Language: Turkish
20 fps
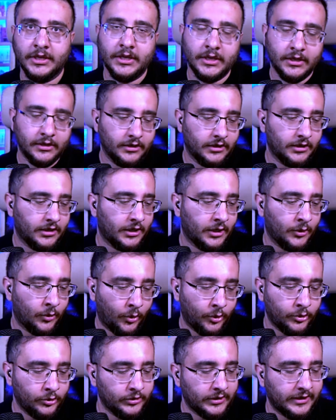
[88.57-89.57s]
E,
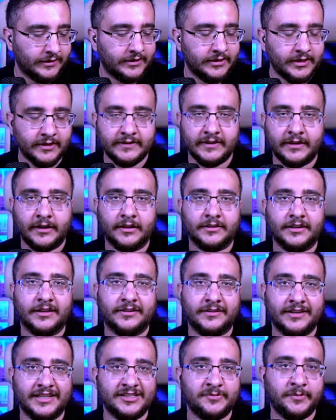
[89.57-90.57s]
oyunlarda yeteri kadar
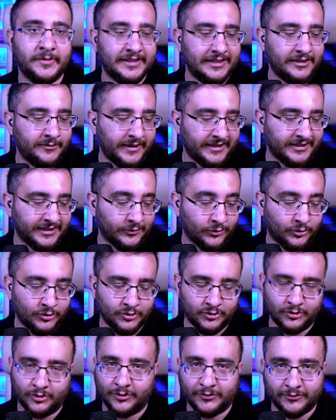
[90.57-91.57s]
resmedilmediğini
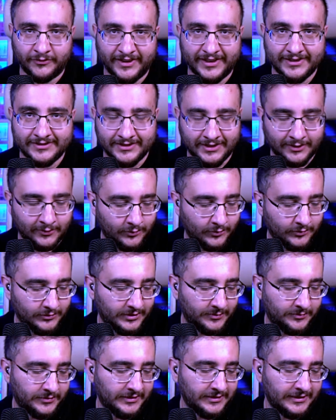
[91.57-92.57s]
düşünüyorum western
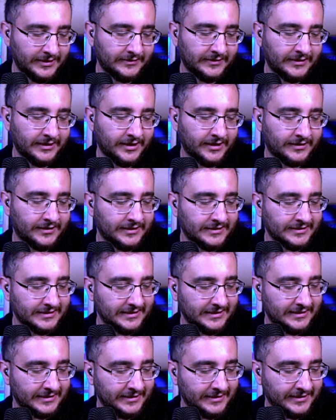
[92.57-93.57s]
konseptlerinin. Yeteri kadar
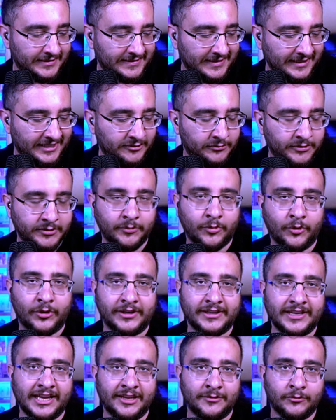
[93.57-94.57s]
e, istediğim gibi böyle
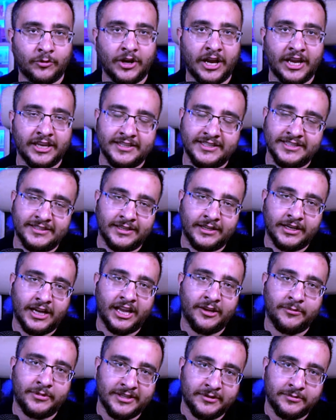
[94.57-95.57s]
kendimi ka- içinde
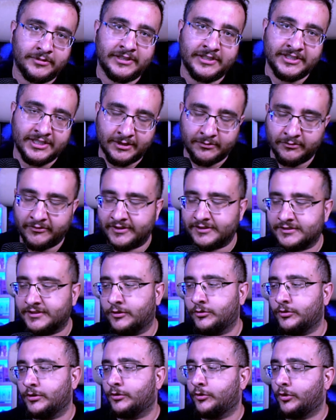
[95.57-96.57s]
kaybedebileceğim western
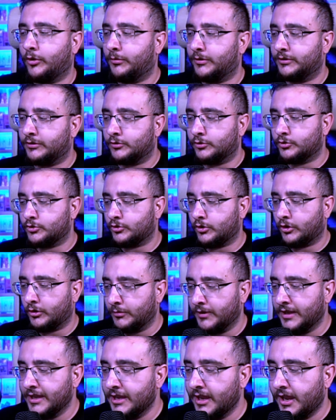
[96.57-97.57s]
rüyaları olmadığını düşünüyorum.
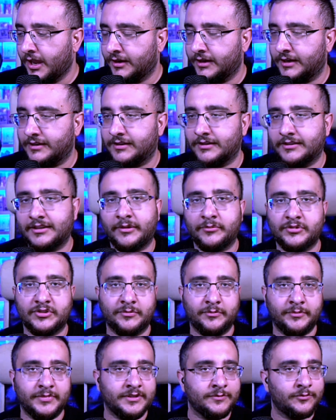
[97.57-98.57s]
Red Dead
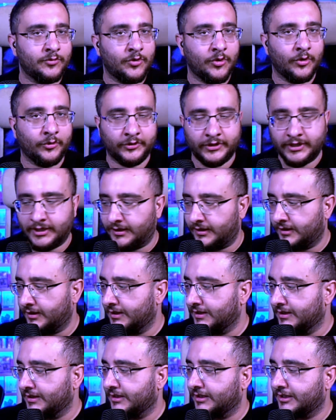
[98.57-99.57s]
Redemption 1 bu konuda
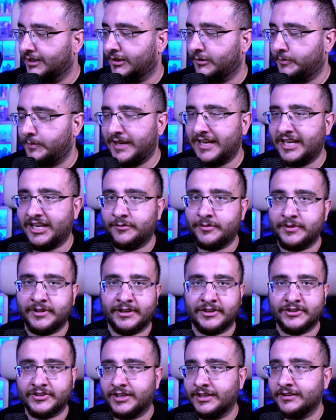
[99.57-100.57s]
e, belli bir
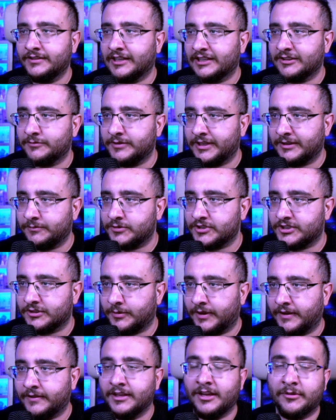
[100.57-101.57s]
şeyi tatmin etmişti
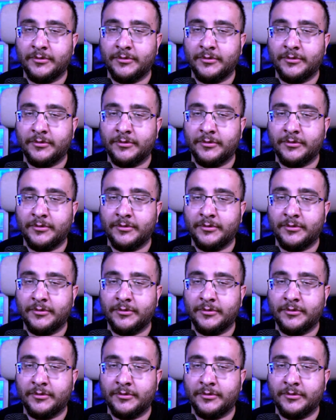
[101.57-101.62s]
bende ama